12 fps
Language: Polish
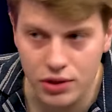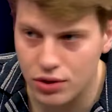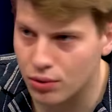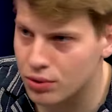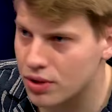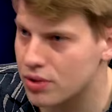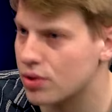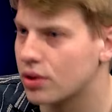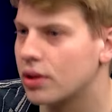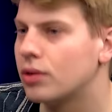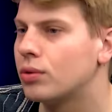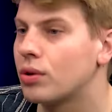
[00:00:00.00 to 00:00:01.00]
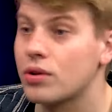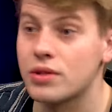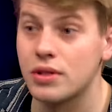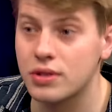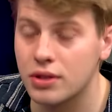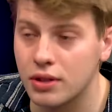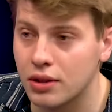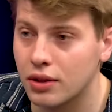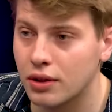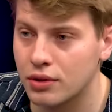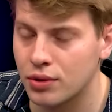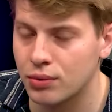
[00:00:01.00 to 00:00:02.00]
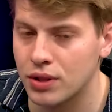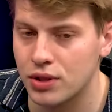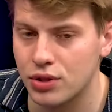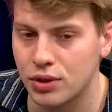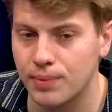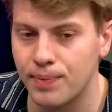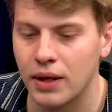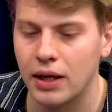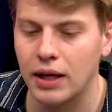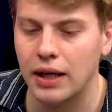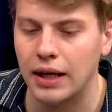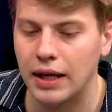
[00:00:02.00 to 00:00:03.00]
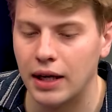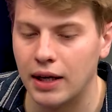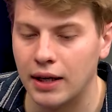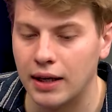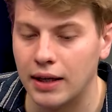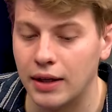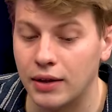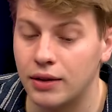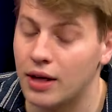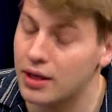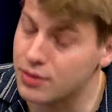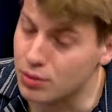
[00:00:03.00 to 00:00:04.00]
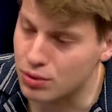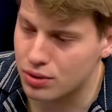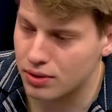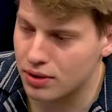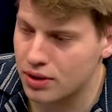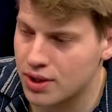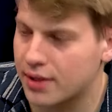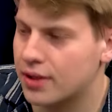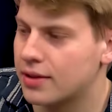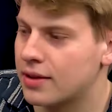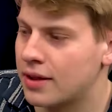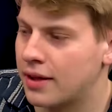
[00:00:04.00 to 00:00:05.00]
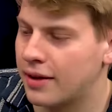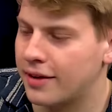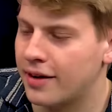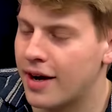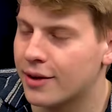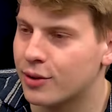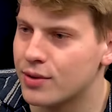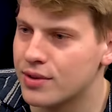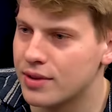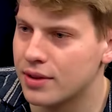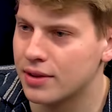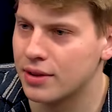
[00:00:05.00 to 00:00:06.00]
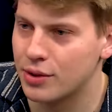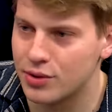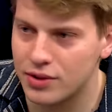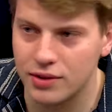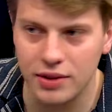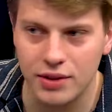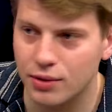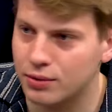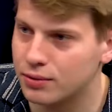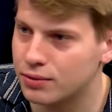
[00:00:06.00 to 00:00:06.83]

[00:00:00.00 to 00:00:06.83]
żołnierzy, kilku rosyjskich żołnierzy. E, a cóż, żaden e, aktor z Rosji nie chciał